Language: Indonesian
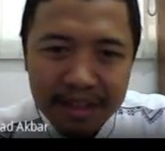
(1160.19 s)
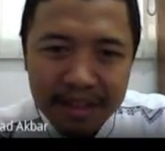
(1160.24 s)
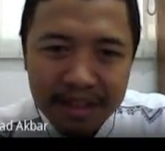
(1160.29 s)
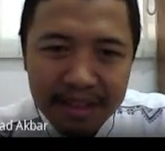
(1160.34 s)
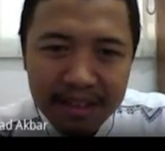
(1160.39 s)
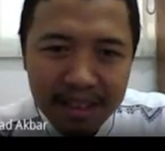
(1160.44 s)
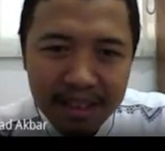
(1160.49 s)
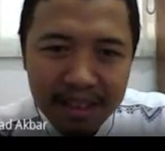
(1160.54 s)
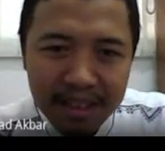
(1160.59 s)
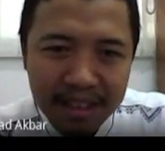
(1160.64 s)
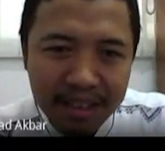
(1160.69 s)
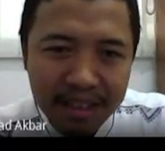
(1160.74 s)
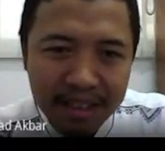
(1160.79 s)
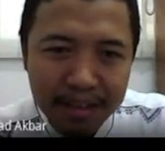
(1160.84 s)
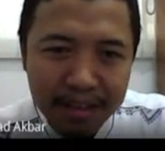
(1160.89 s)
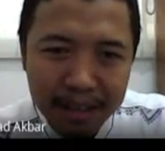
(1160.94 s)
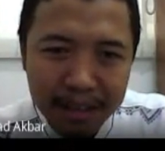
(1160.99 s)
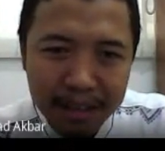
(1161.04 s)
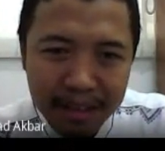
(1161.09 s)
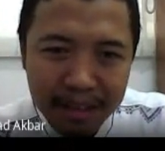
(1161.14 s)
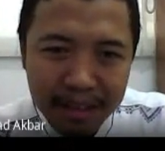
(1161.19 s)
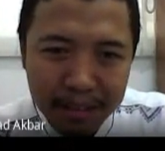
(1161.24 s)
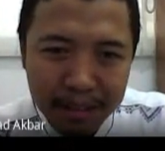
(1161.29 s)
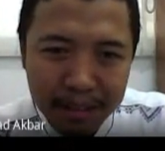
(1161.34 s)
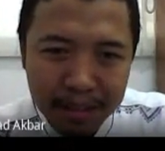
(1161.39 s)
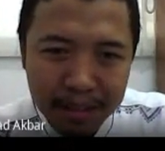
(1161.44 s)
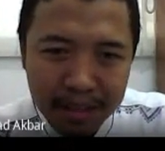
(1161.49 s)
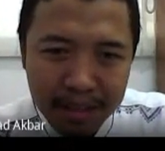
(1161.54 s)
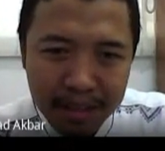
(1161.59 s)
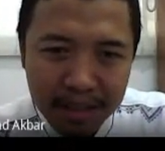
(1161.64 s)
Jadi minterm
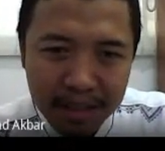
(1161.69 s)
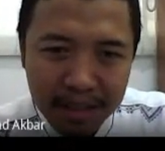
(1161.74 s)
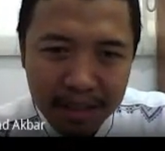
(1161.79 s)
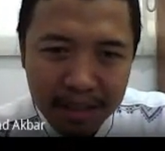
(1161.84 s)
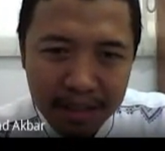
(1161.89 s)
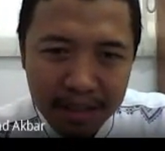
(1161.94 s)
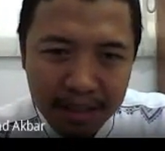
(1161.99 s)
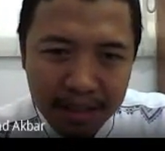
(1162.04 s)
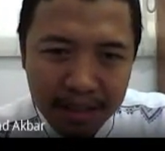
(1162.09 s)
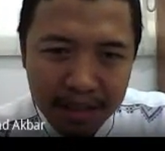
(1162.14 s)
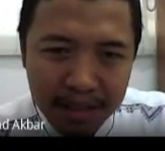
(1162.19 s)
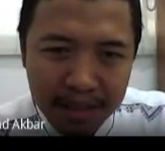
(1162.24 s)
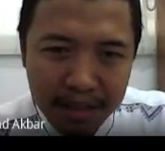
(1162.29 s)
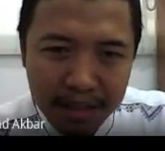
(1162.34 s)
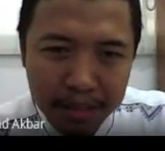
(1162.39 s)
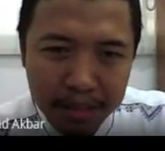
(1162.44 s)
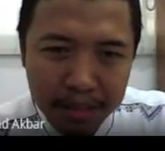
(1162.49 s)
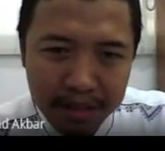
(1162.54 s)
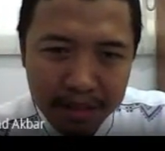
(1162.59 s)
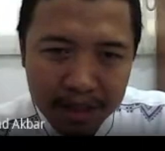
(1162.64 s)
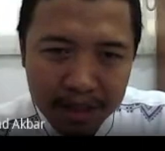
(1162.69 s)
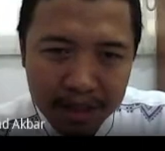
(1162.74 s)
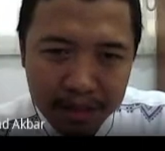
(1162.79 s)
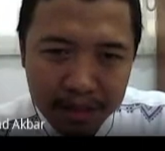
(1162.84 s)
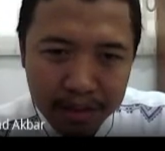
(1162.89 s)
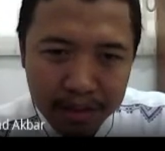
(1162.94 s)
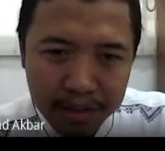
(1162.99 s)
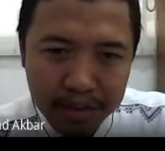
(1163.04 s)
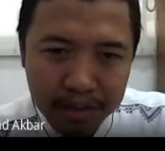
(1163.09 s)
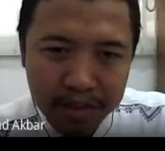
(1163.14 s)
ke nomor 1,
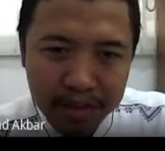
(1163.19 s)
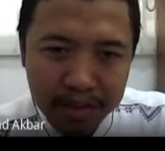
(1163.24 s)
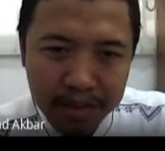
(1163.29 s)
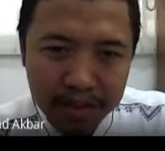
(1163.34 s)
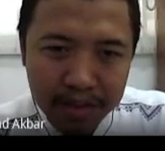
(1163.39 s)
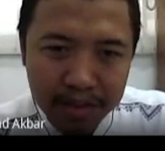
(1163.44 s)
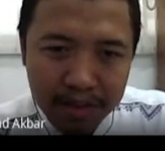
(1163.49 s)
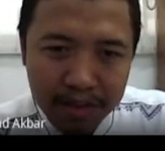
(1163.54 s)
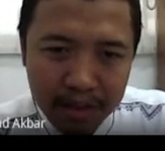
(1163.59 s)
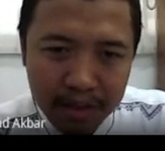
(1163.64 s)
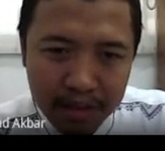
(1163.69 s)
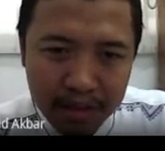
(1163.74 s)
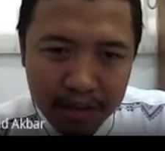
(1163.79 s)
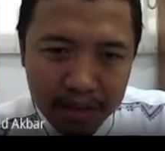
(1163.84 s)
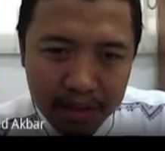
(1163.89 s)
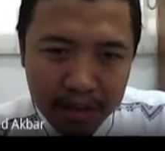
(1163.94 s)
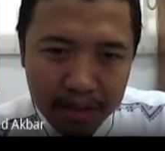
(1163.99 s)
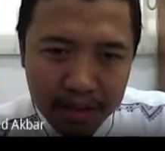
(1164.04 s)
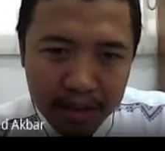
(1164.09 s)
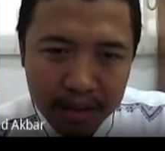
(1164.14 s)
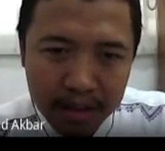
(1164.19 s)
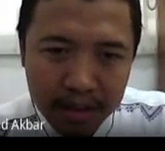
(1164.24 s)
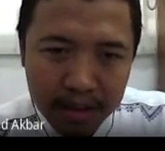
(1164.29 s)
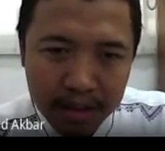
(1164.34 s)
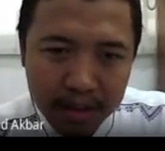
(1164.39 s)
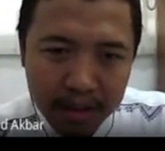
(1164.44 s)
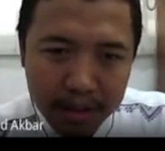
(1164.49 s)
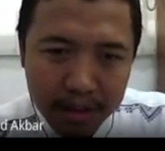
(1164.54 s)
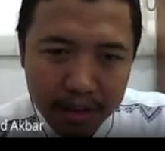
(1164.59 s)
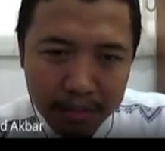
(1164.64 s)
23,
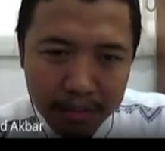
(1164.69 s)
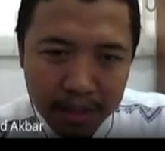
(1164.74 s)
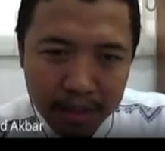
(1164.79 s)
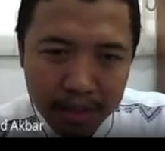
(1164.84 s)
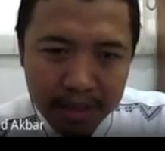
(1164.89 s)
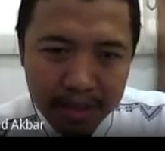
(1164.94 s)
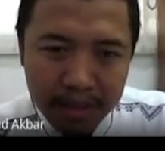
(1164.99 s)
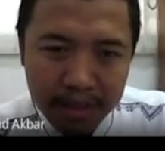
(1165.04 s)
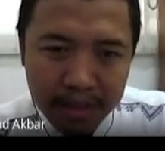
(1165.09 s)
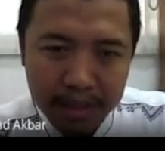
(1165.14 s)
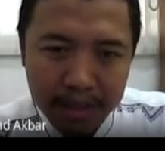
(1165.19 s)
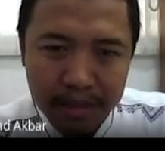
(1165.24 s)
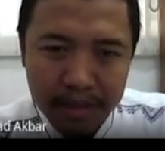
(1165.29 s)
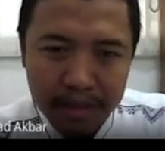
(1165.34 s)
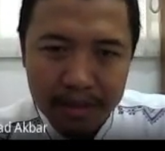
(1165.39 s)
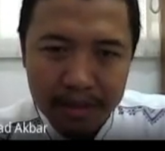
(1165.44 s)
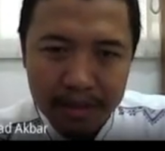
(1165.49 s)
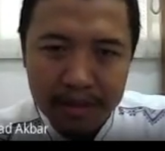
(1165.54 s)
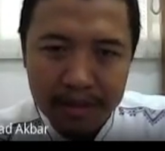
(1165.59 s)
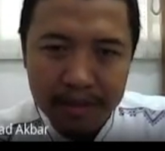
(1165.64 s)
nomor 4, sama 7.